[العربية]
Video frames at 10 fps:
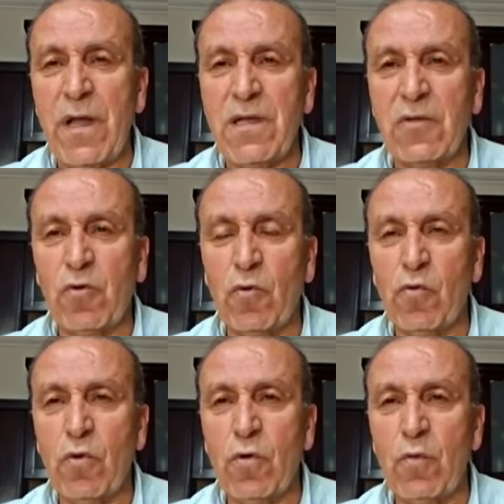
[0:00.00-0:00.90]
من أي
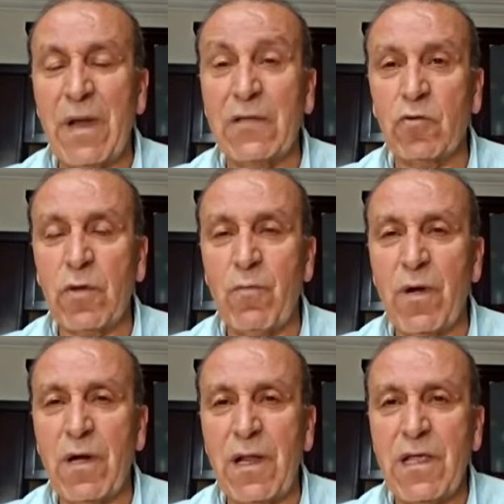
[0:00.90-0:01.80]
حقوق ولا
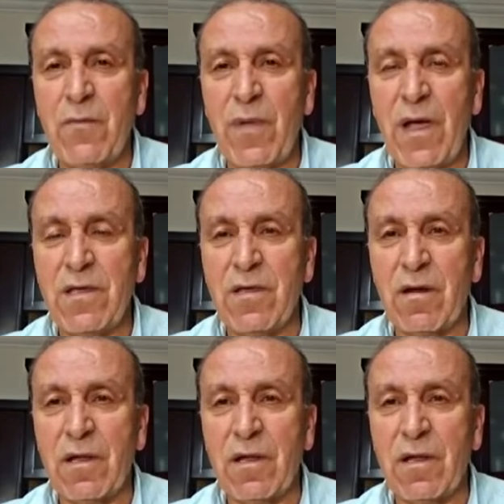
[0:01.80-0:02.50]
تطبق عليهم معايير